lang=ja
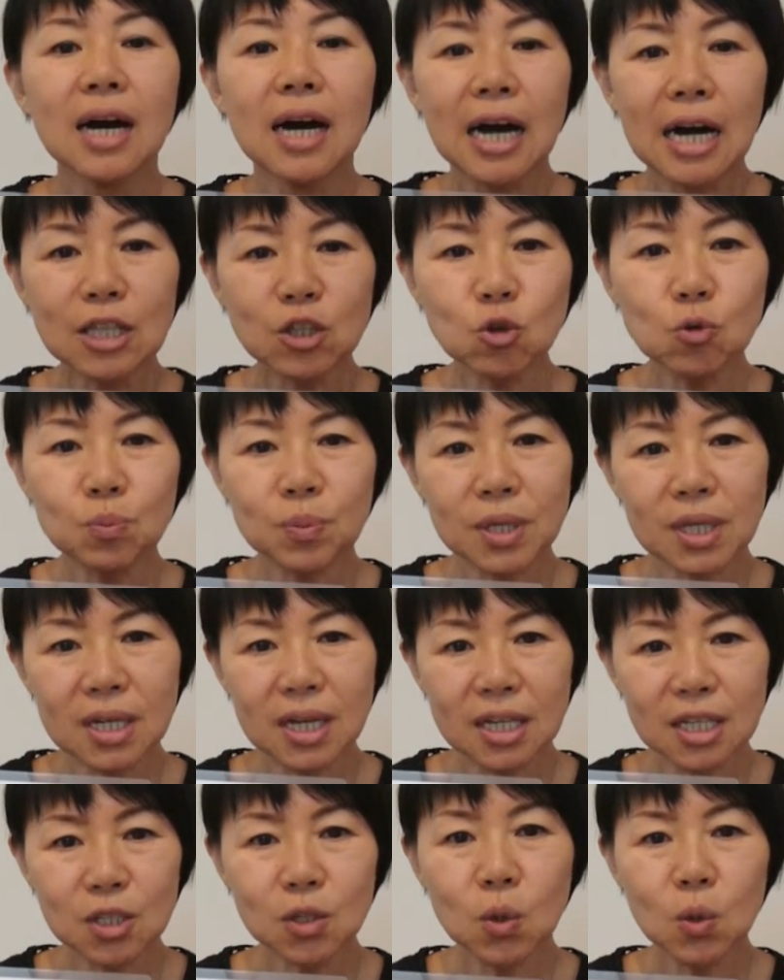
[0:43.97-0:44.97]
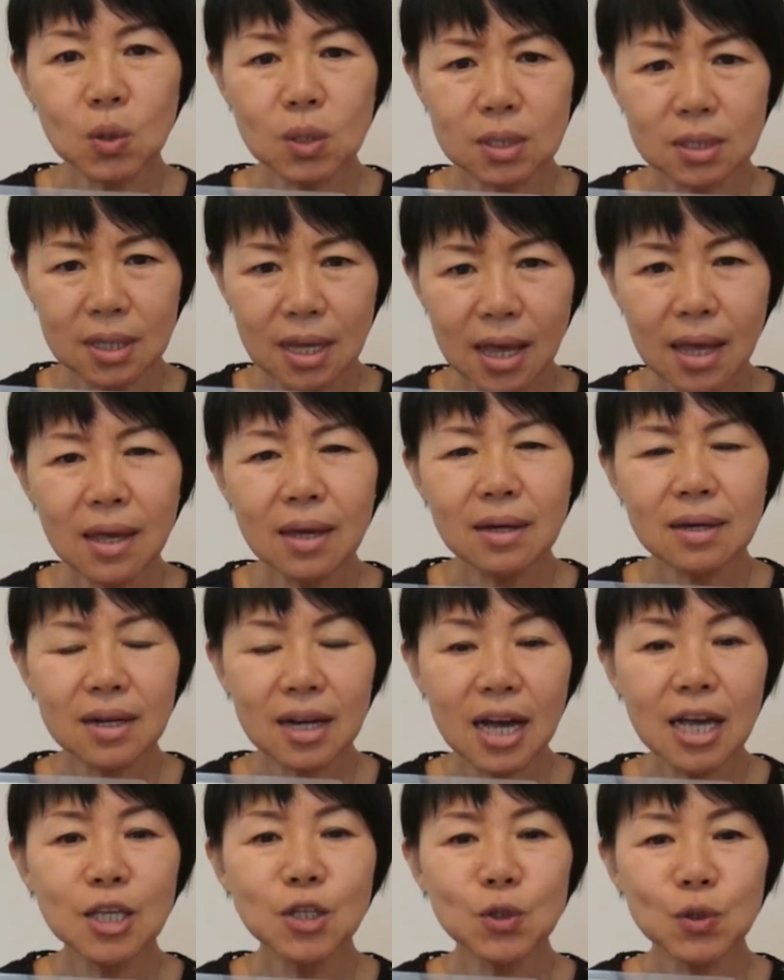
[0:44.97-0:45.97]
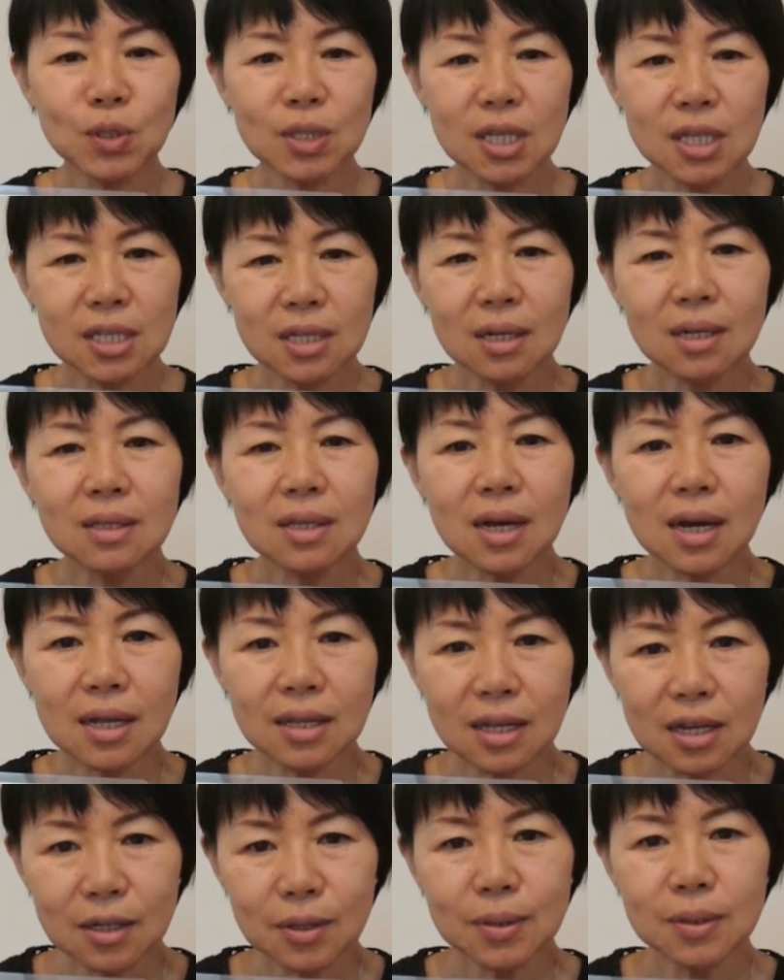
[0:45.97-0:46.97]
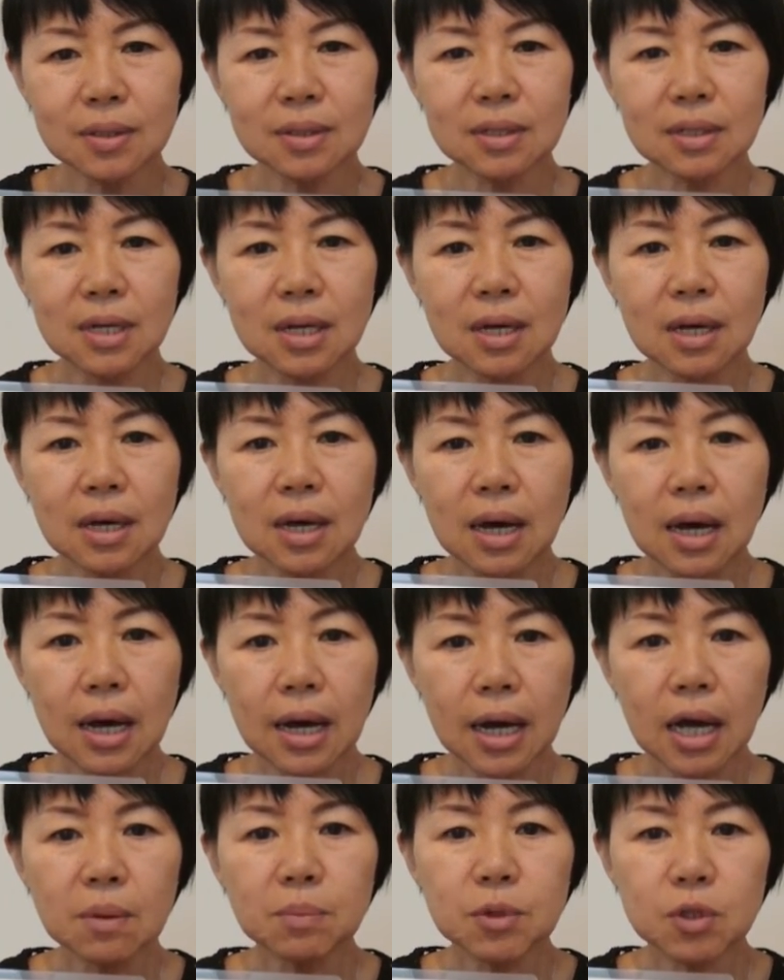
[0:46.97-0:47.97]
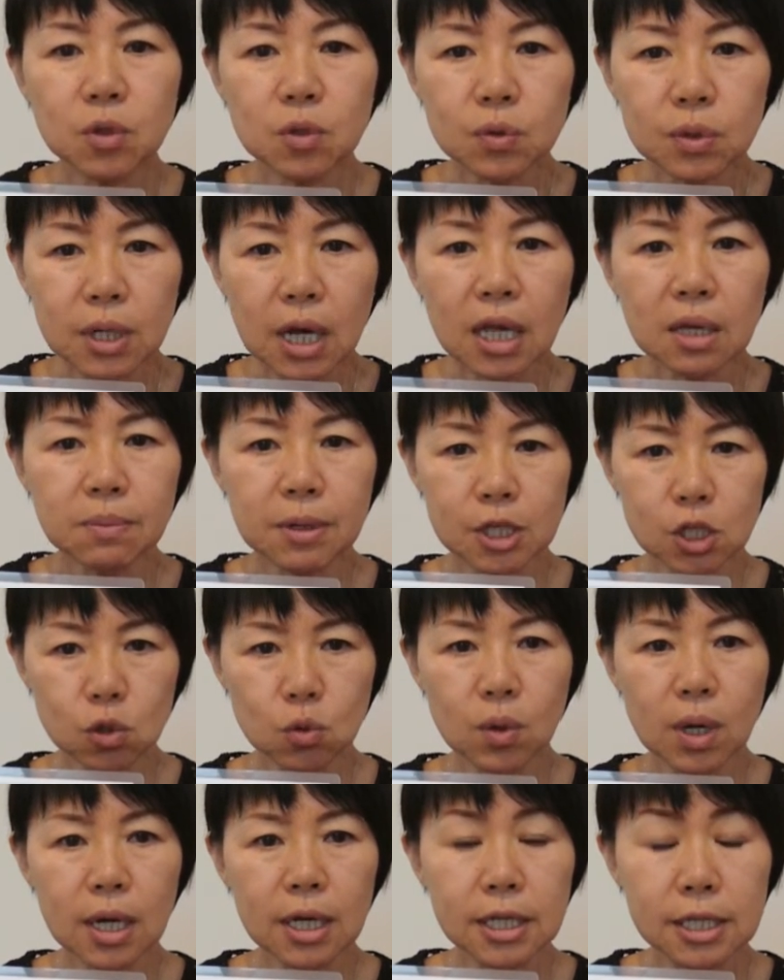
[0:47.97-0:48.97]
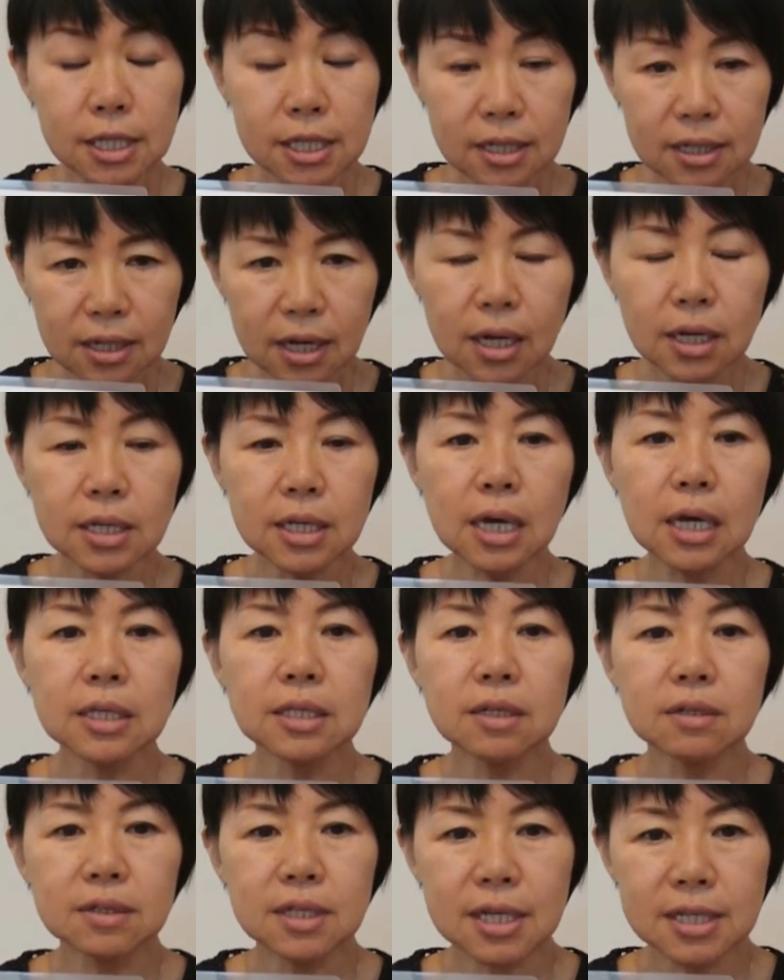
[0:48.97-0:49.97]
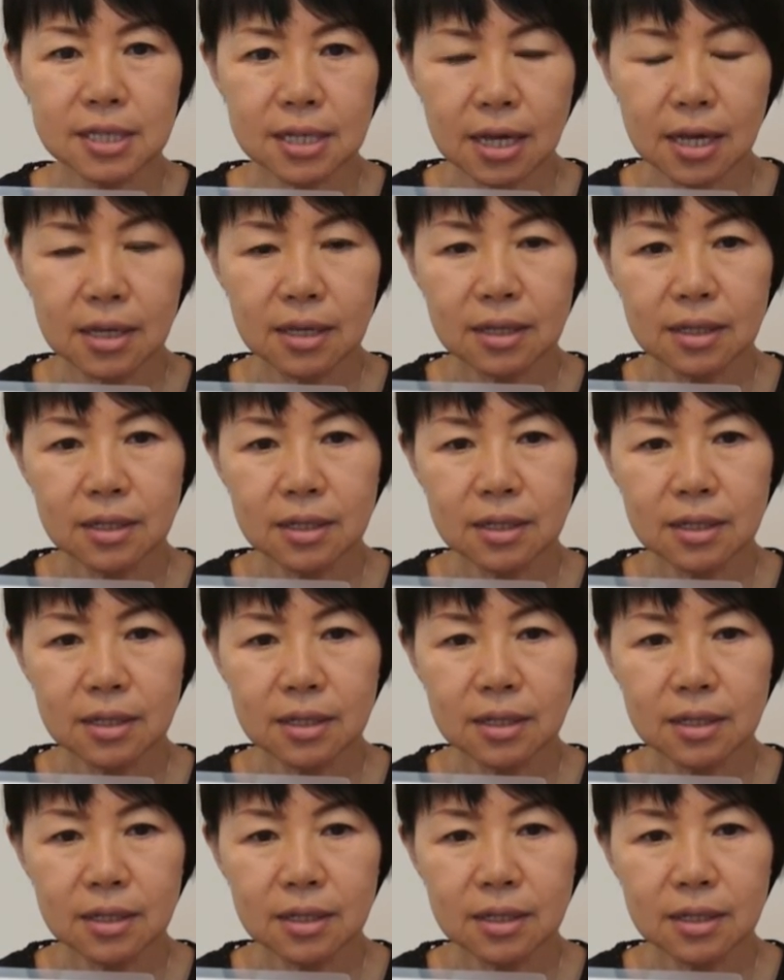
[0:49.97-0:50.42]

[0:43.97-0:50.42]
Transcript: アトピーがひどくて痒くて仕方がなく赤みの深い場所はしっかり焼いてください